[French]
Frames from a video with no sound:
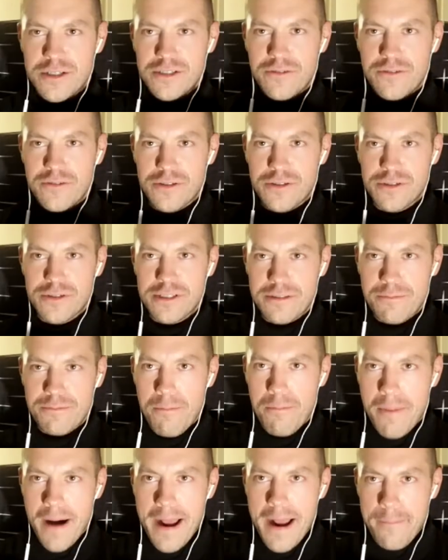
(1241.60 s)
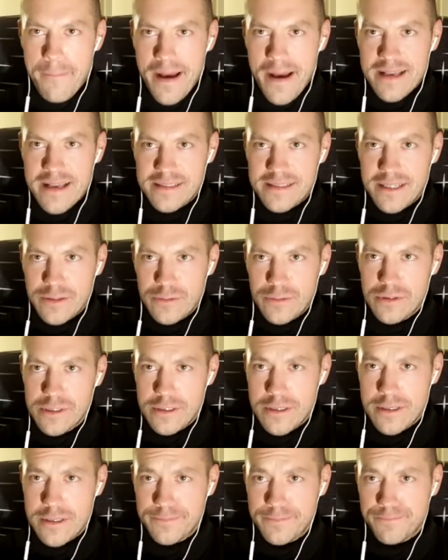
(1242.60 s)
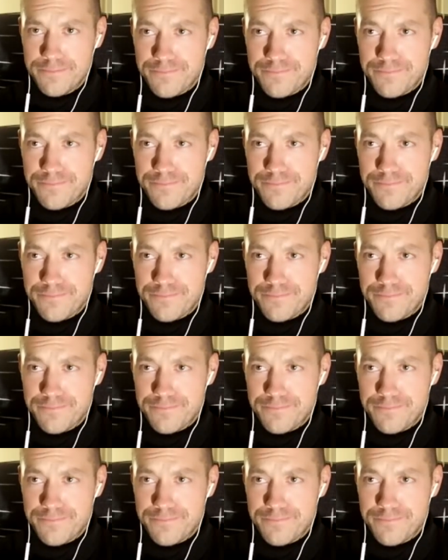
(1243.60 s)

je vais juste bypasser tout ça,